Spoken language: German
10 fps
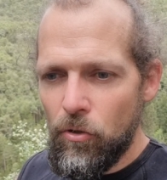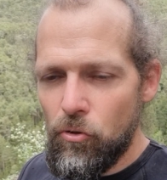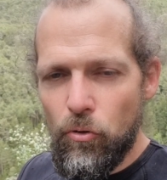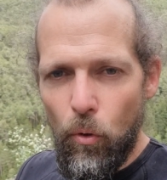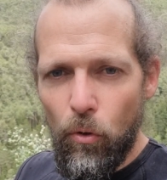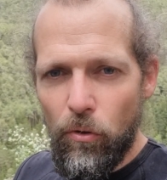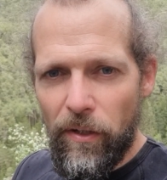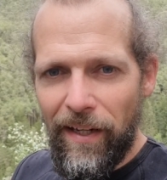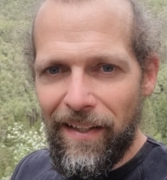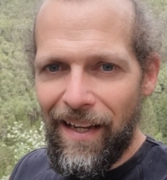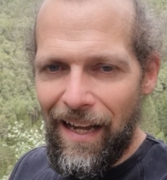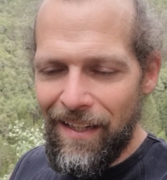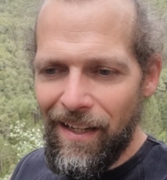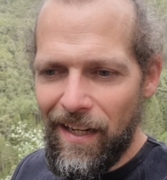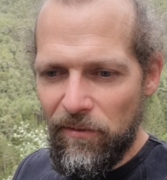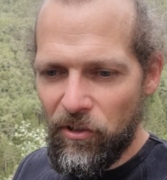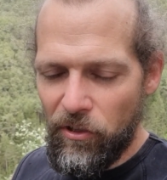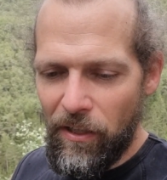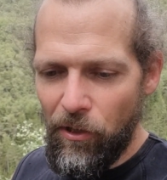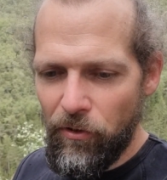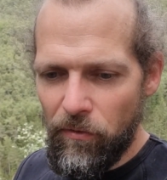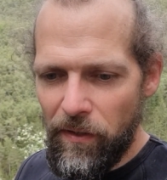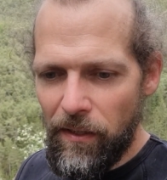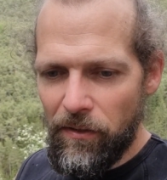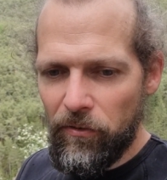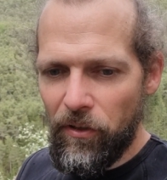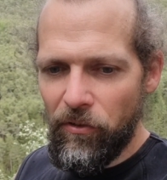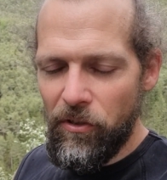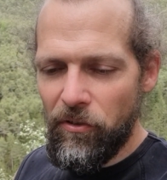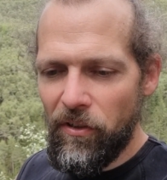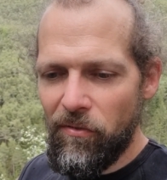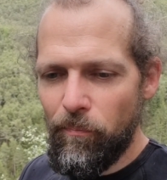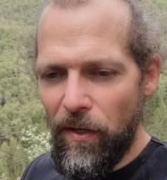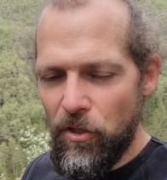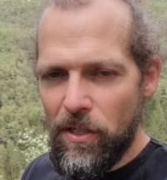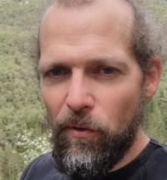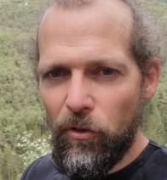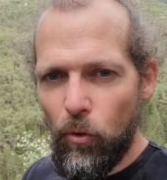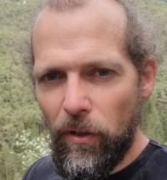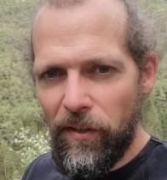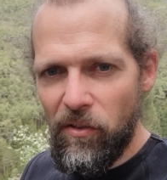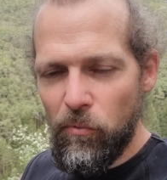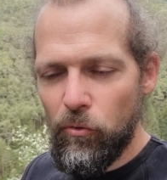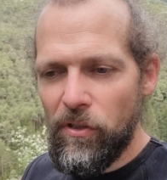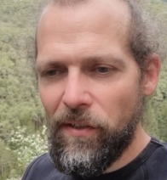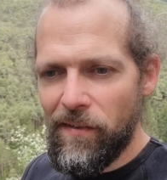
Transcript: Störung oder keine Krankheit, die sich daraus entwickelt, sondern es ist das Beste, was der Organismus zu dieser